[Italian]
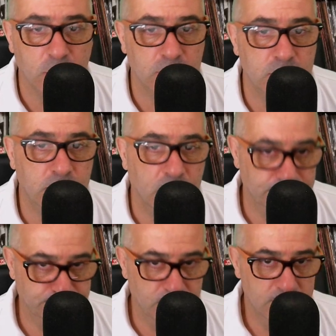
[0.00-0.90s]
luglio
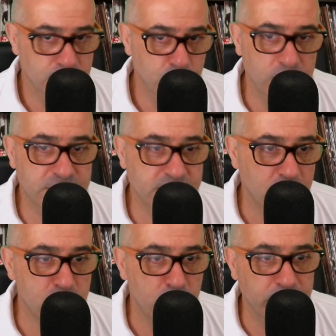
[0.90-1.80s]
può
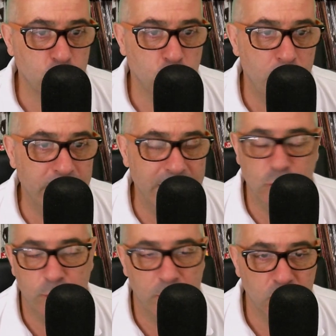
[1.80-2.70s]
essere un momento
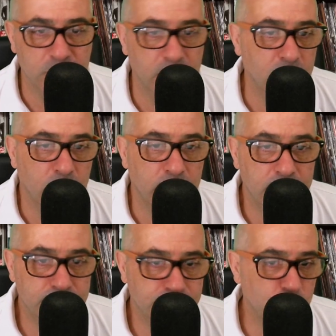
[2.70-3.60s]
complicato per molti di noi
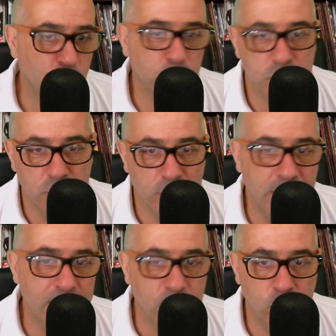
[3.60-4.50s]
dopo due giorni
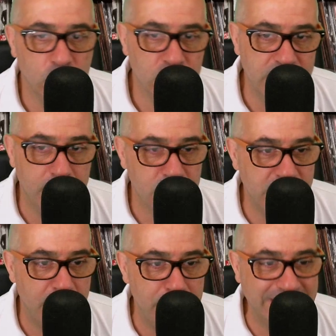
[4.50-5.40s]
di lavoro siamo
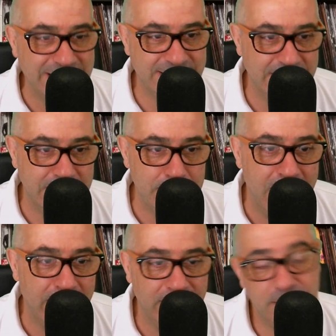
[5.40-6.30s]
già a metà
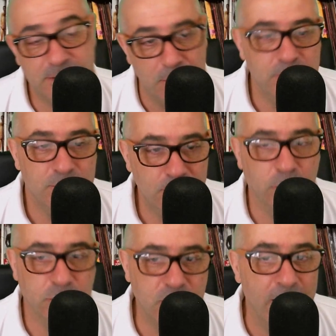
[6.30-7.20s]
settimana, insomma, un
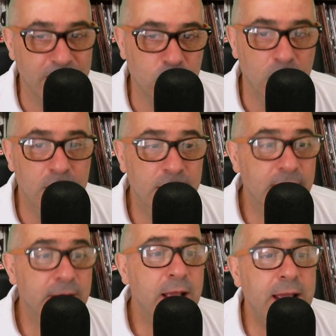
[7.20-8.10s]
po' tanto.
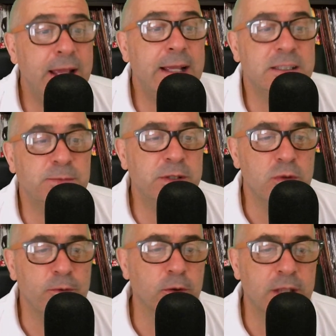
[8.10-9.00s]
E
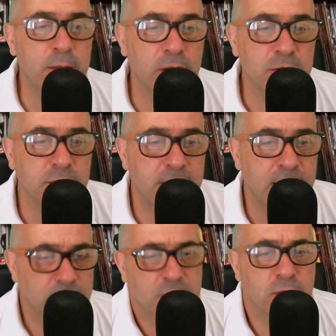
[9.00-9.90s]
spesso affrontiamo la
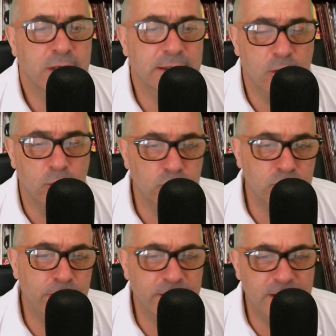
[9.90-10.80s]
giornata, la giornata con
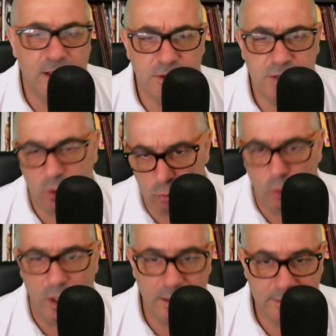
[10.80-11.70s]
una fatica già
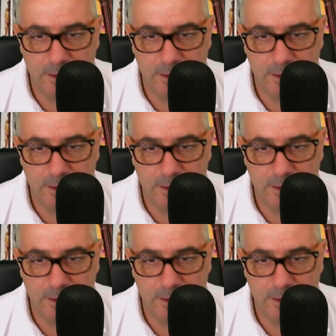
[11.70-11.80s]
accumulata.